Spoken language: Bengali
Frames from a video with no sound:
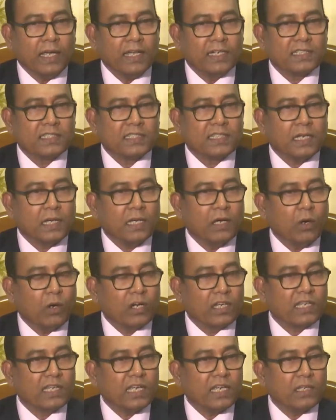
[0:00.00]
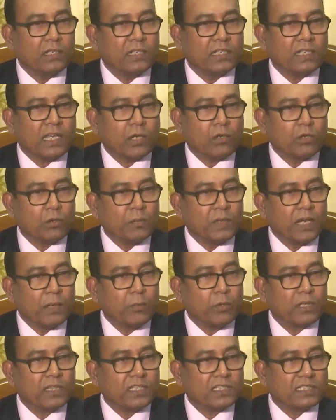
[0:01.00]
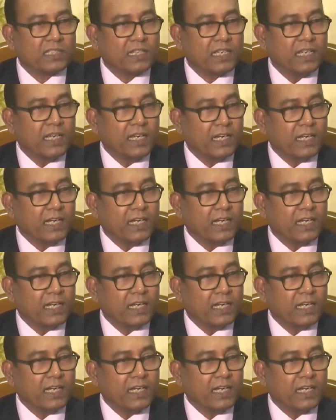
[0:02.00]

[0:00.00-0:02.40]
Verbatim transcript: এর চেয়ে অনেকেই নেতাকর্মীরা বলতেছে